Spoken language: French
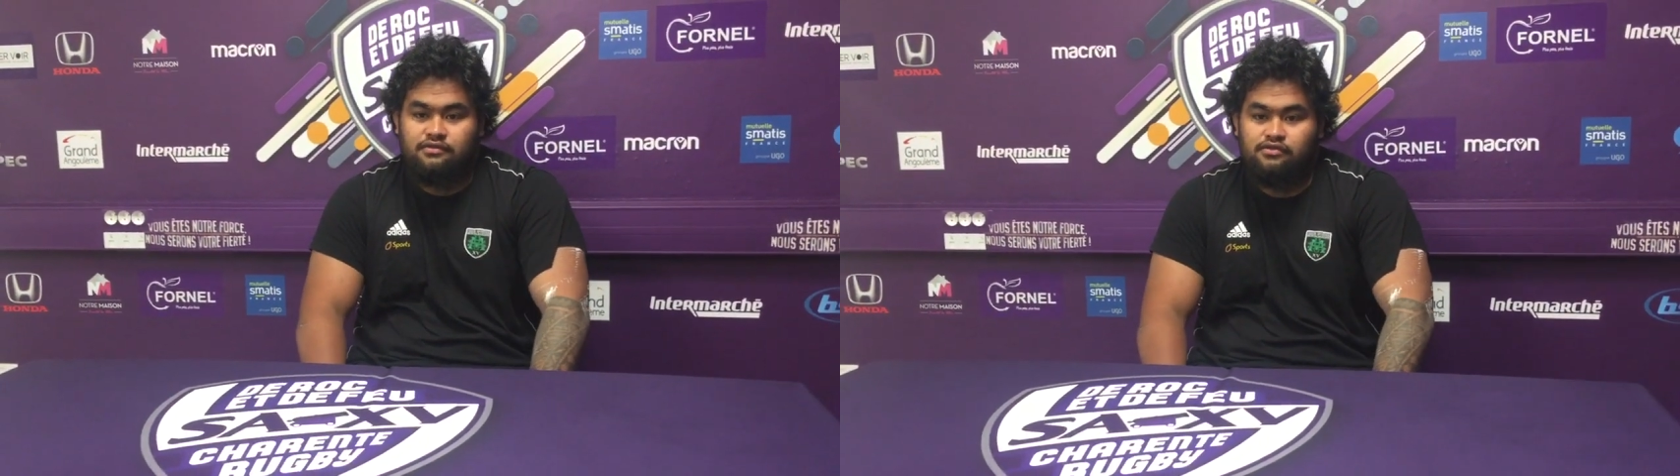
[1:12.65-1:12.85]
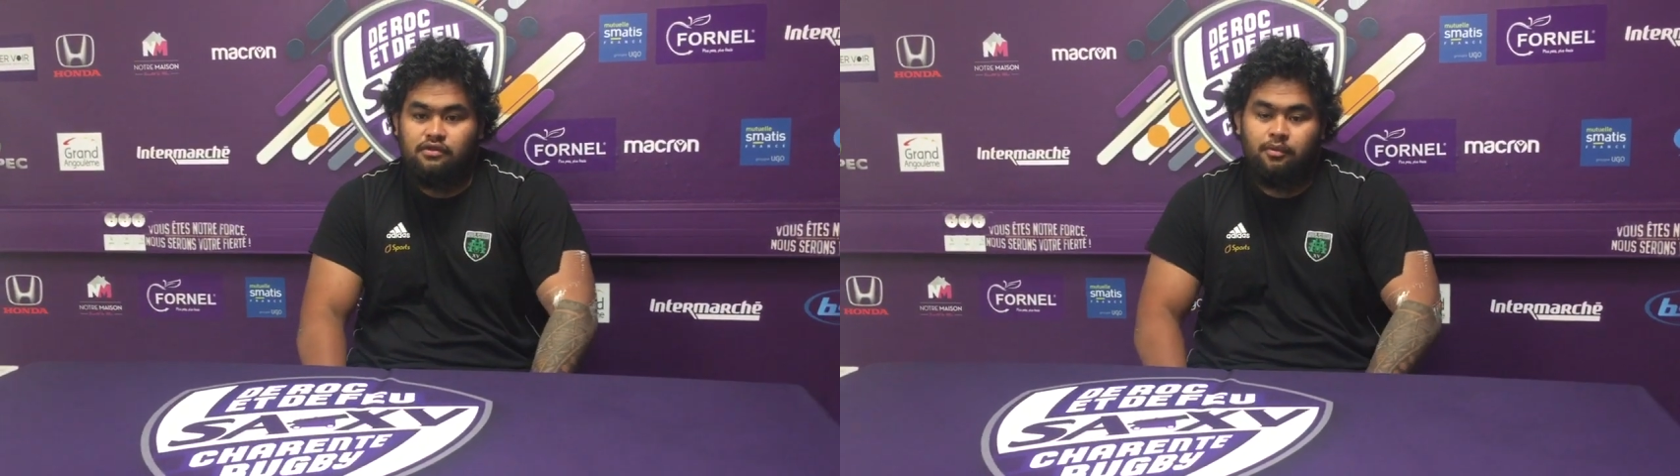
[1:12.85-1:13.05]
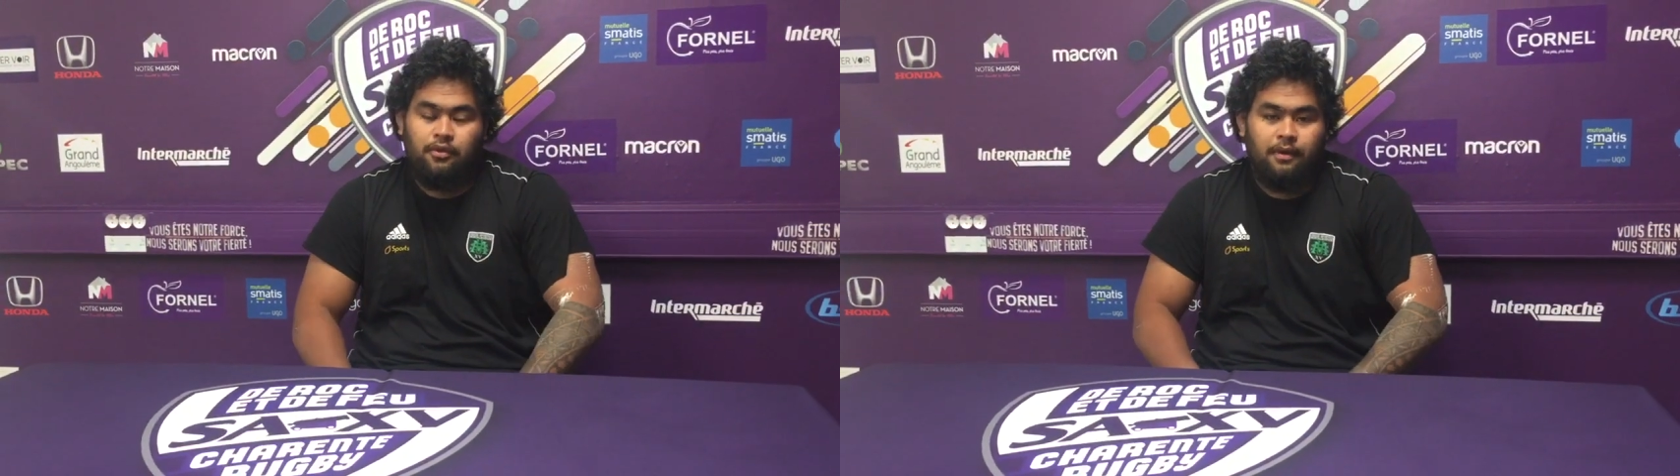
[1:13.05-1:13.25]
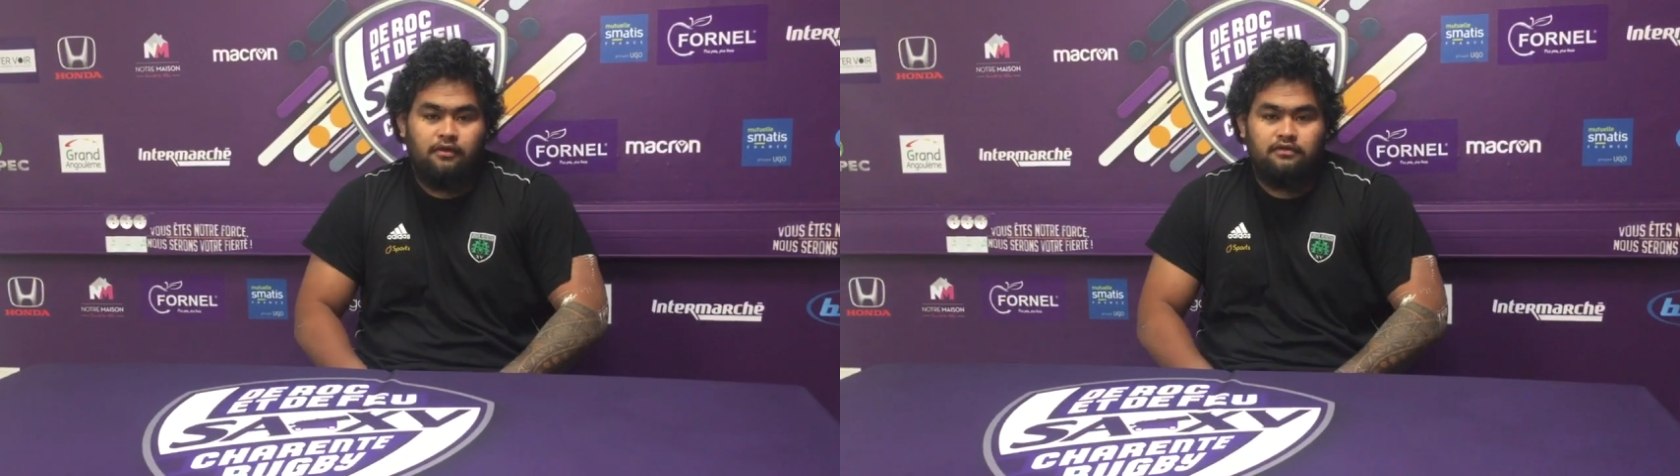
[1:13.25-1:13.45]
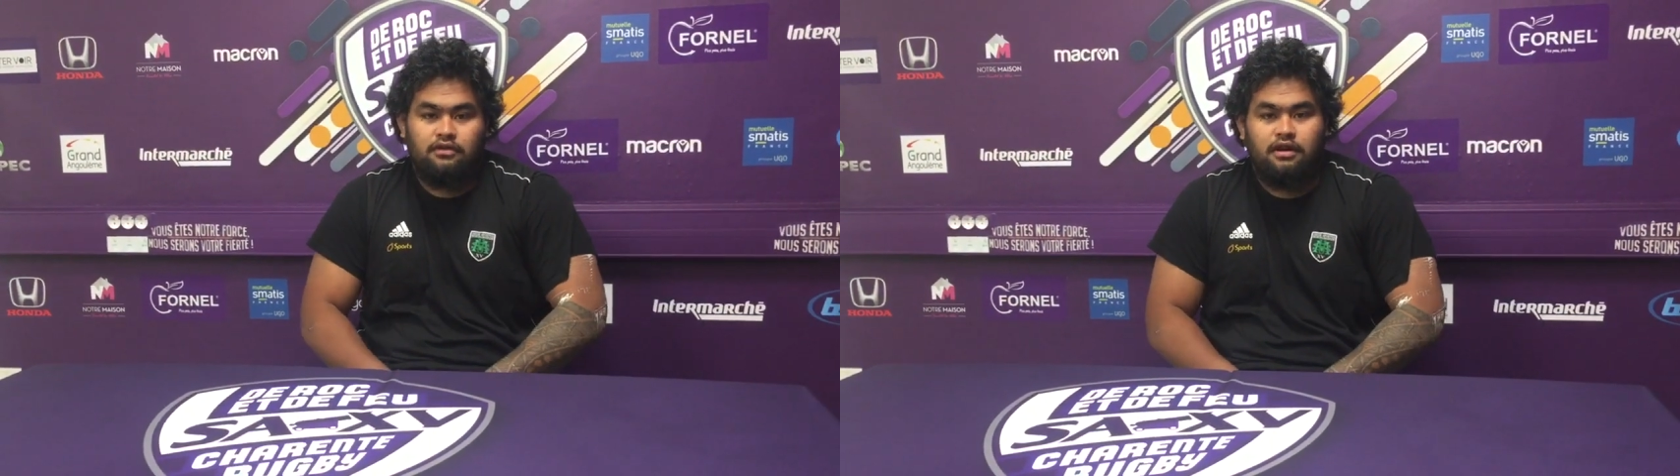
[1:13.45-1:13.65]
du coup on peut pas
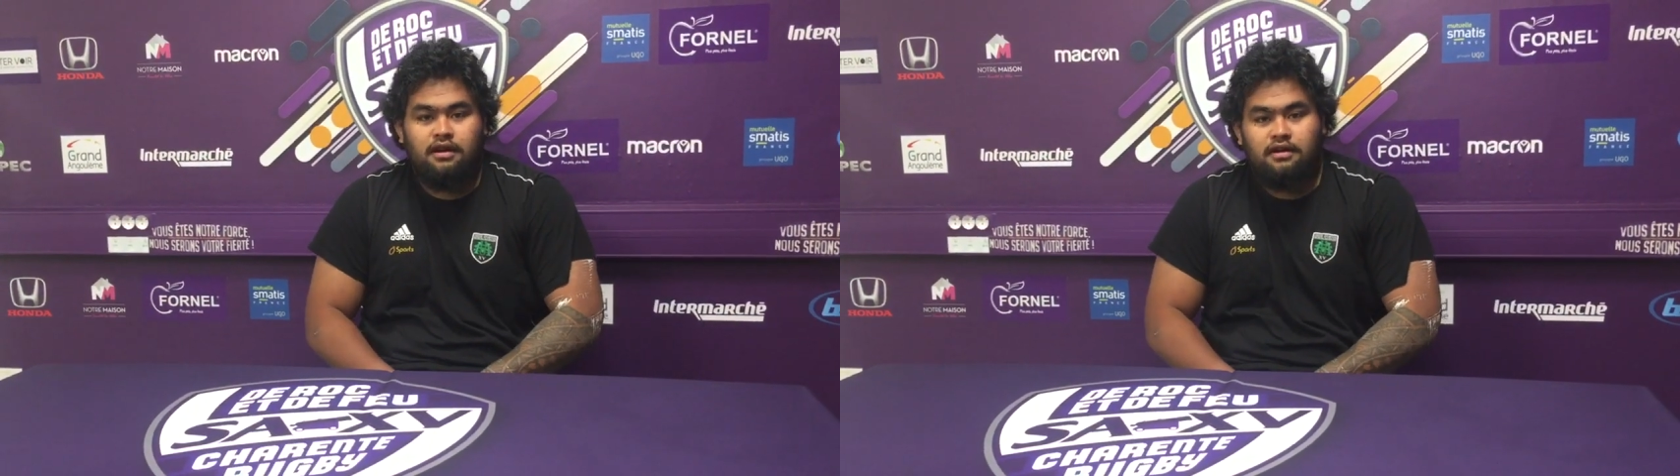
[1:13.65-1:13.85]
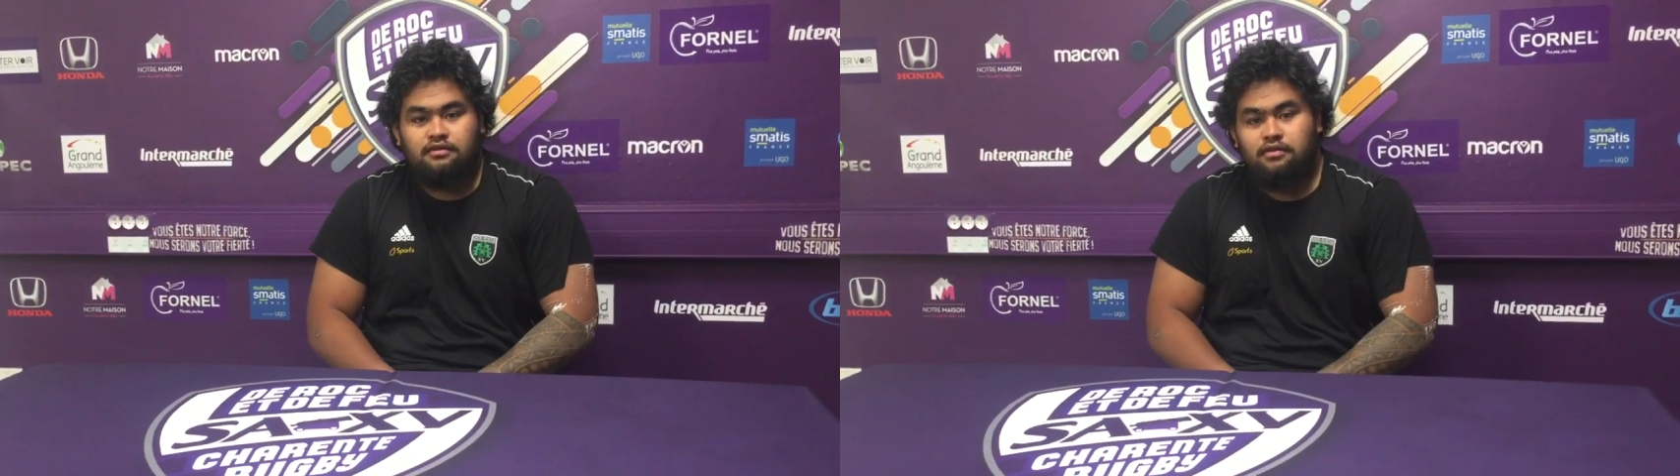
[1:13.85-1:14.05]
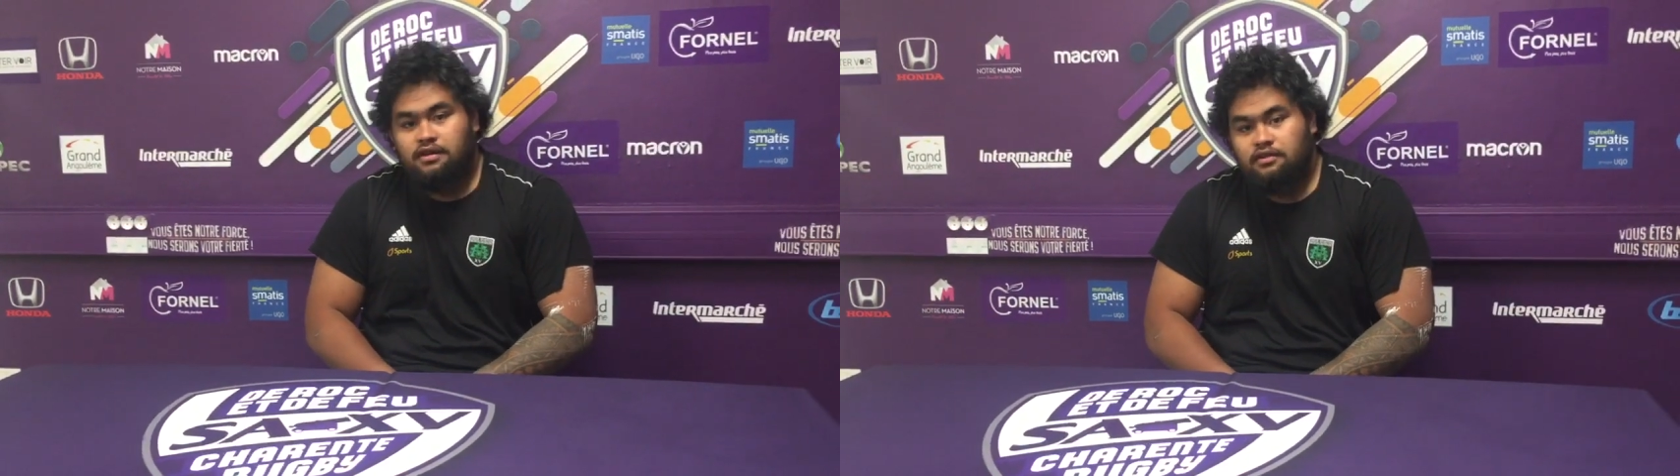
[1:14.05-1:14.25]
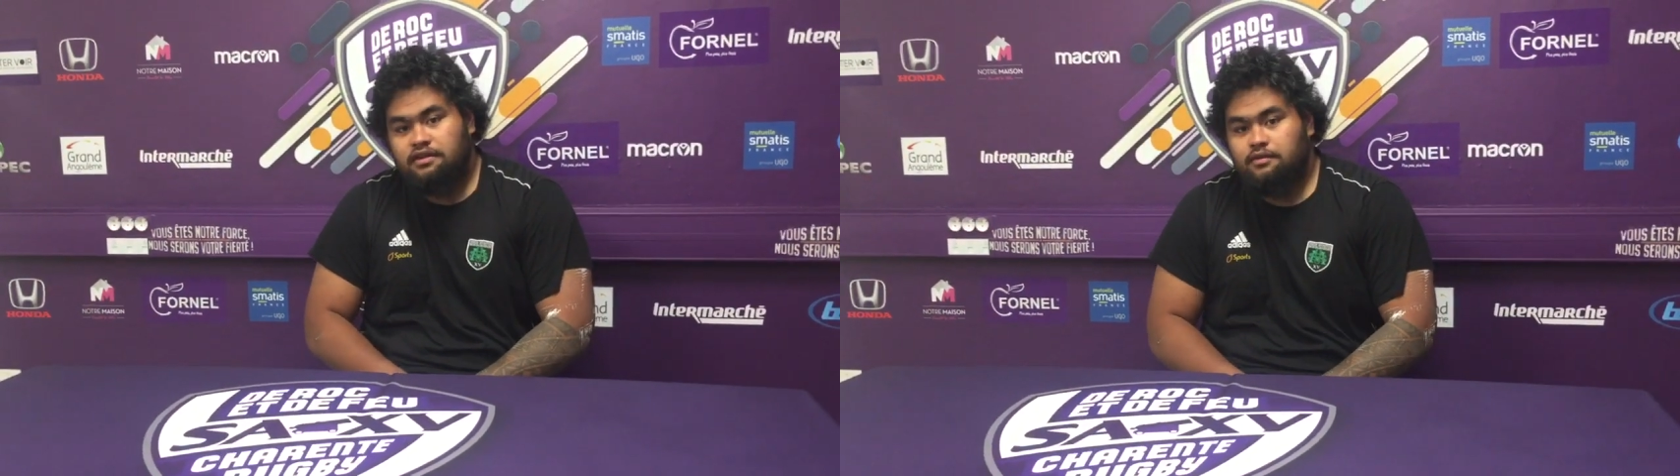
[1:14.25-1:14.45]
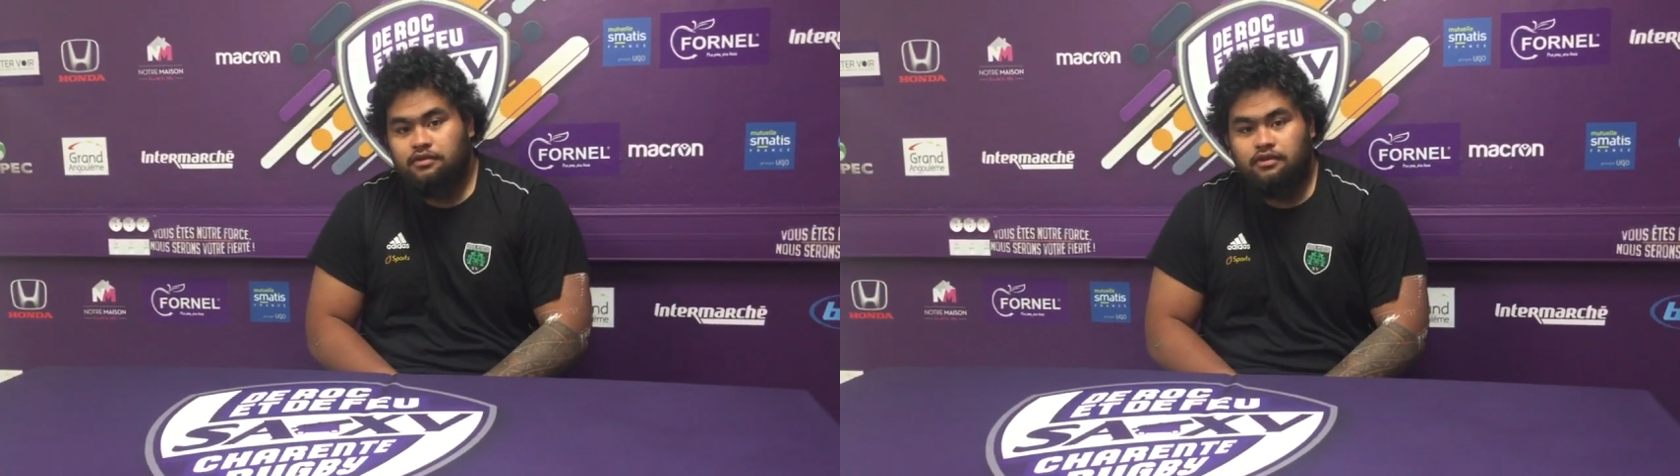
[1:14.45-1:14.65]
en vouloir à,
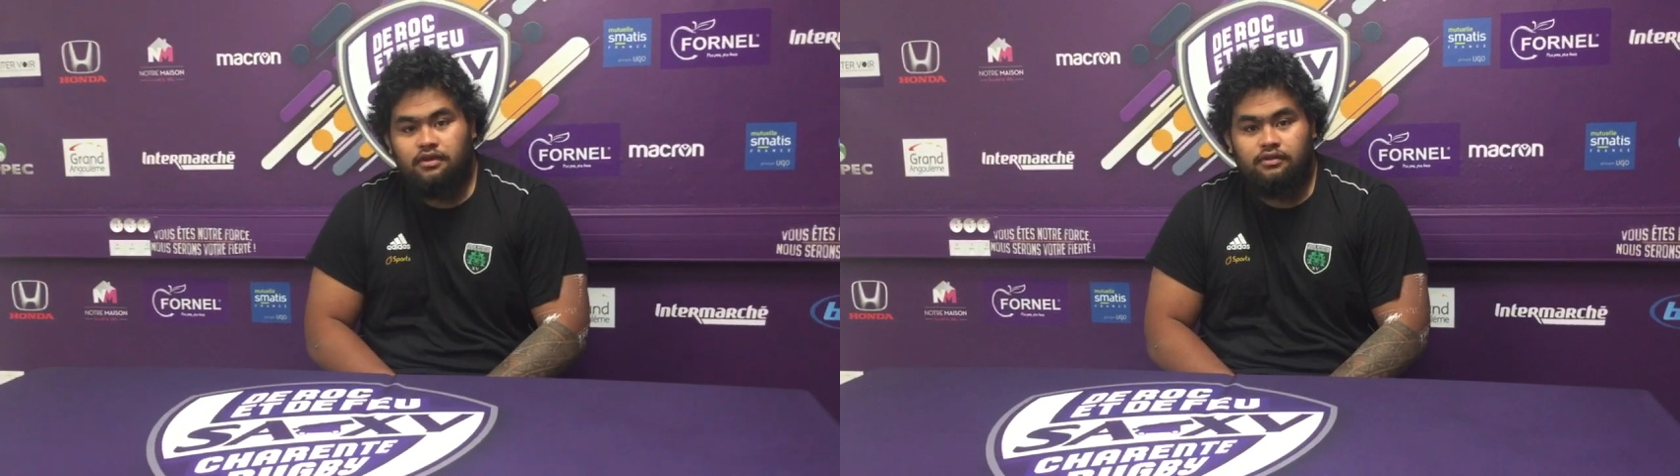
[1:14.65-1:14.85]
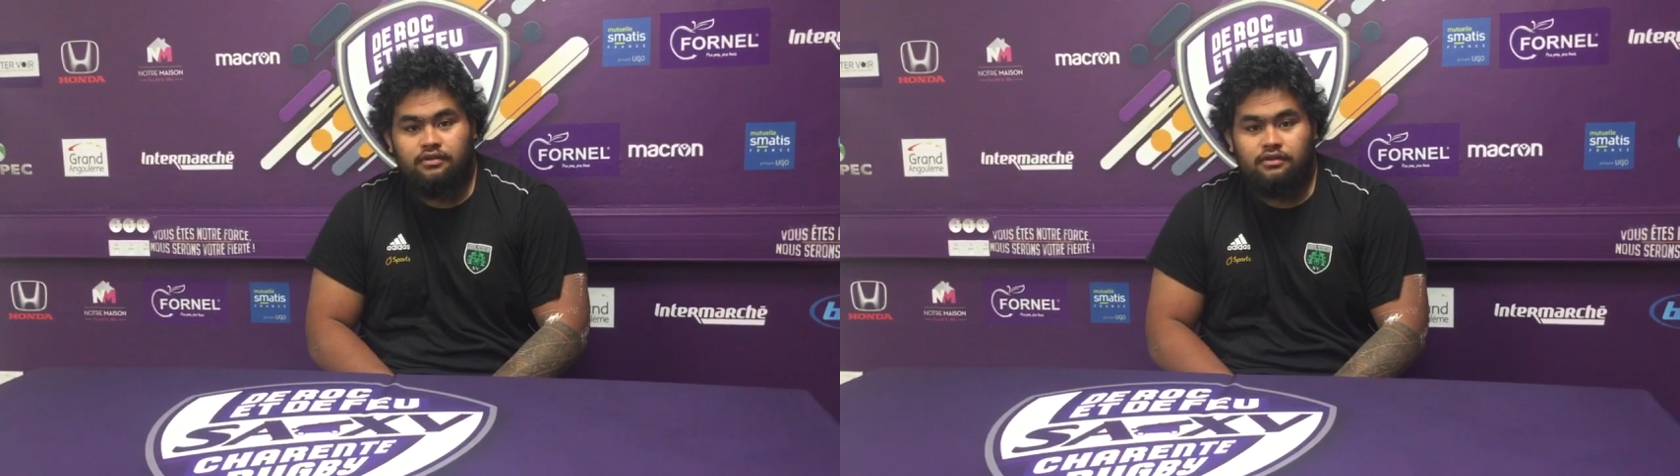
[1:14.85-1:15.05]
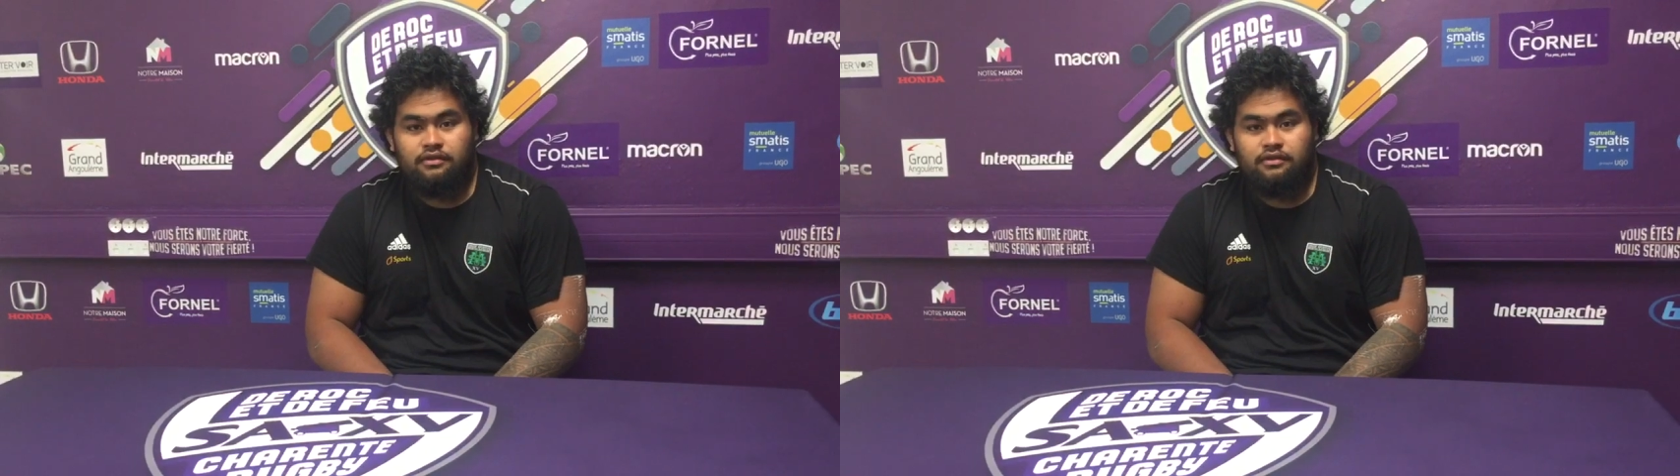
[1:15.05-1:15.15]
les moteurs